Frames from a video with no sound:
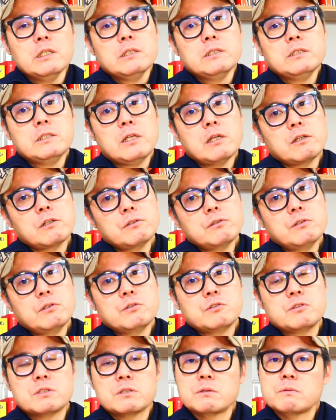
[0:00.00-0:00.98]
이
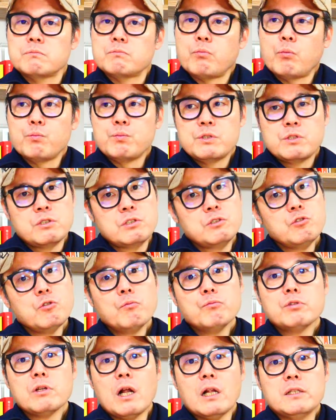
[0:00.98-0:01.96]
새끼들이 지금
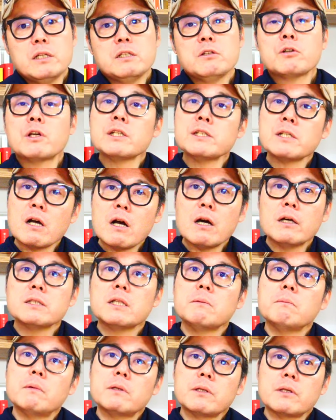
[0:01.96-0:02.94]
미친놈들 아니야 이렇게
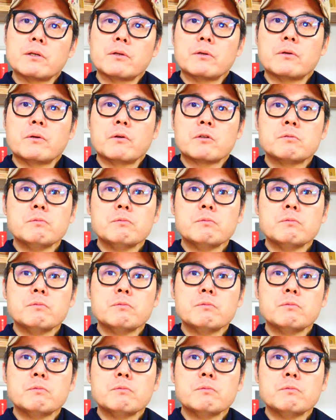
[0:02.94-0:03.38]
생각한단 말이에요.